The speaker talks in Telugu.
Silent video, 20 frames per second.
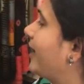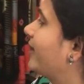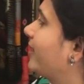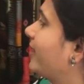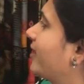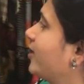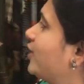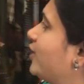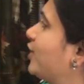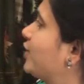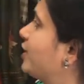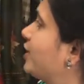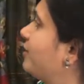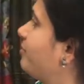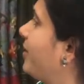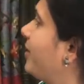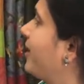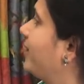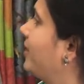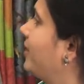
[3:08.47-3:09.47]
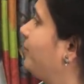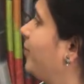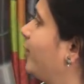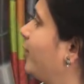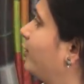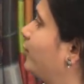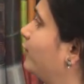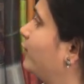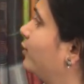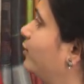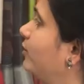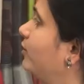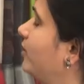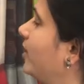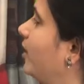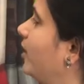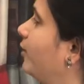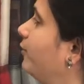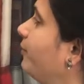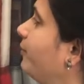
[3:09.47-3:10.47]
కేటగరైజేషన్ బట్టి పెడుతూ
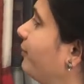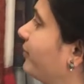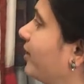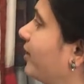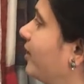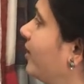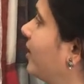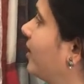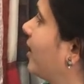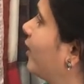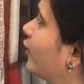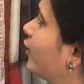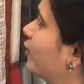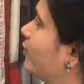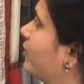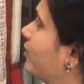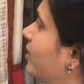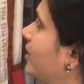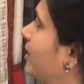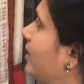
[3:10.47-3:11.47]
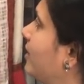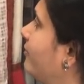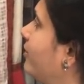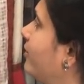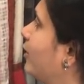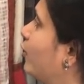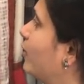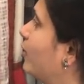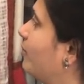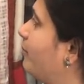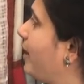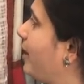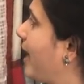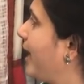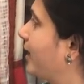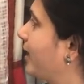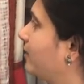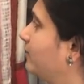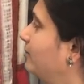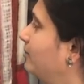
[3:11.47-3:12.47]
ఉంటాను ఇక్కడ చూడండి ఇవి కూడా
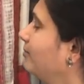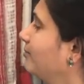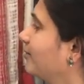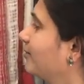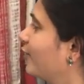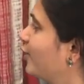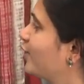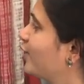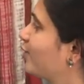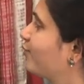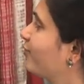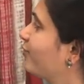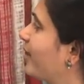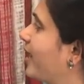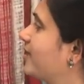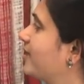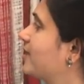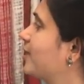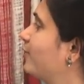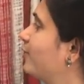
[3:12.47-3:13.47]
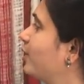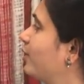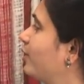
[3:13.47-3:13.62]
బ్లాక్ కొంచెం ఫ్యాన్సీ